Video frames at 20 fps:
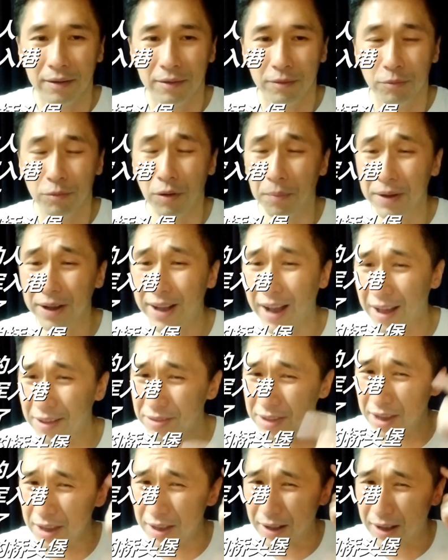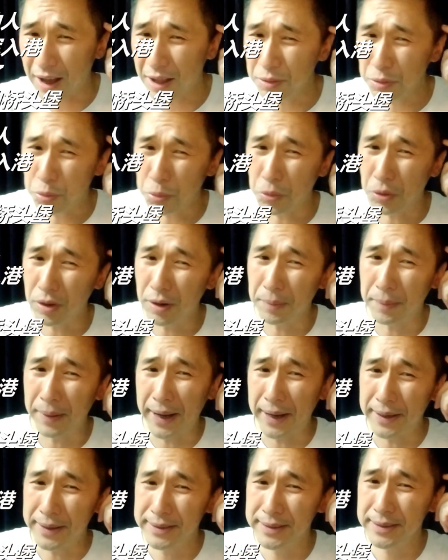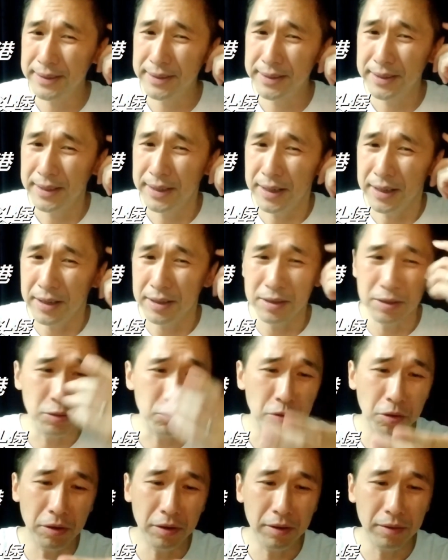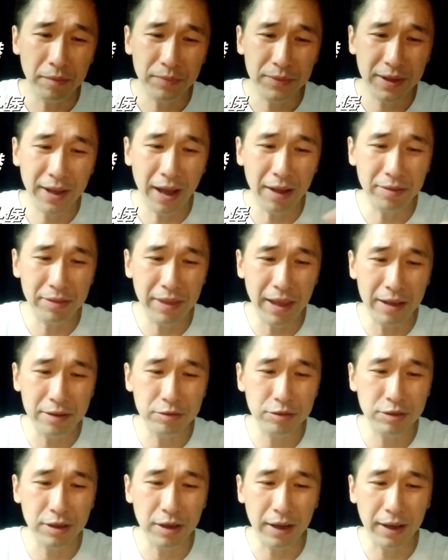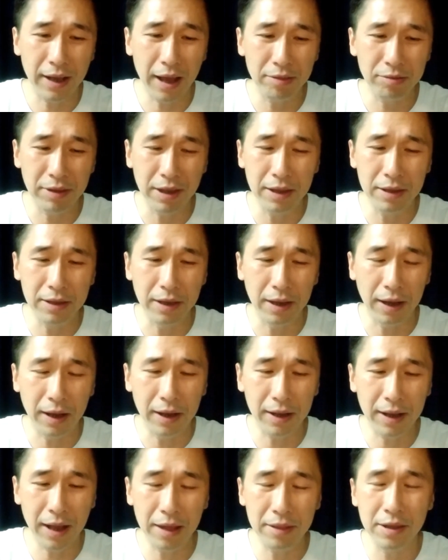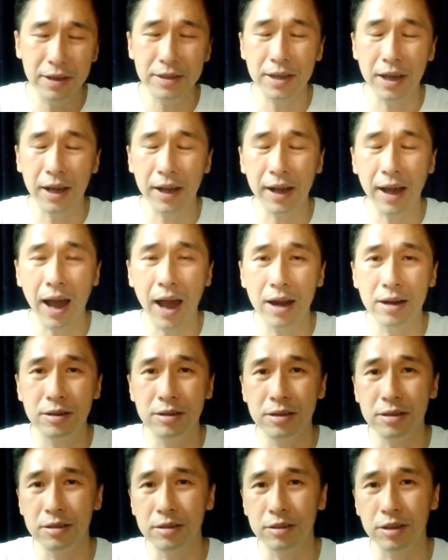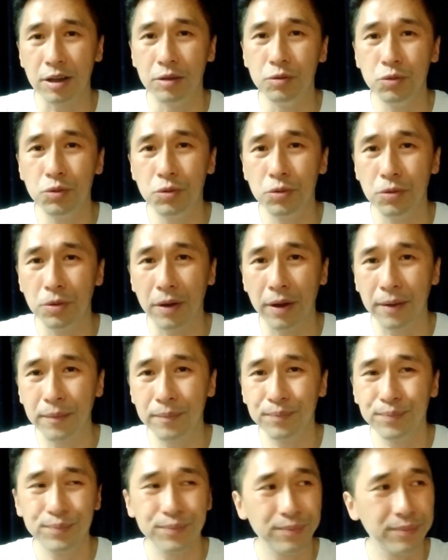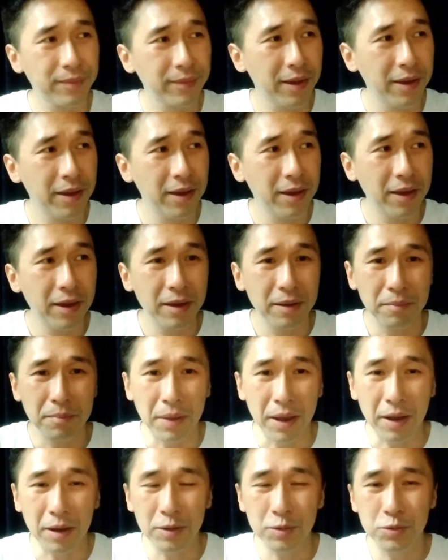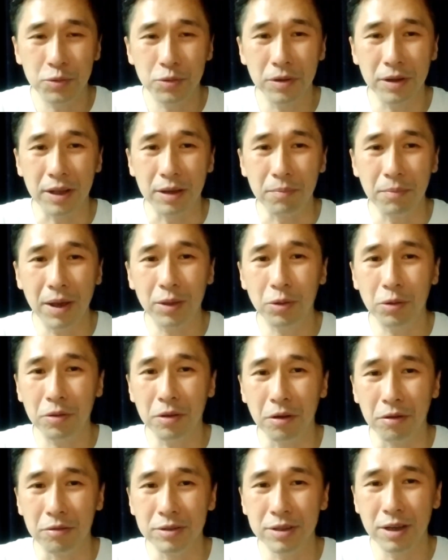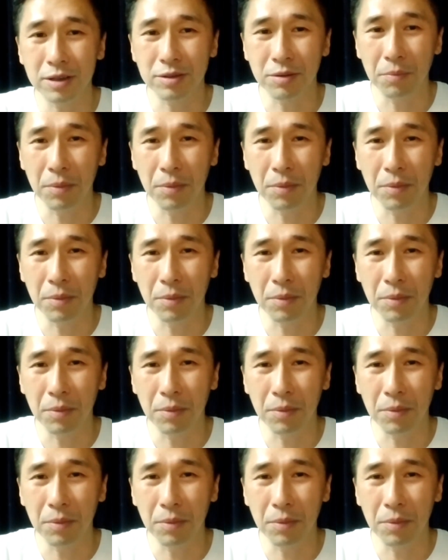我们看电影看多了嘛，你说看电视啊、看电影啊、看那些抗日神剧、啊，每个剧里面都有一些什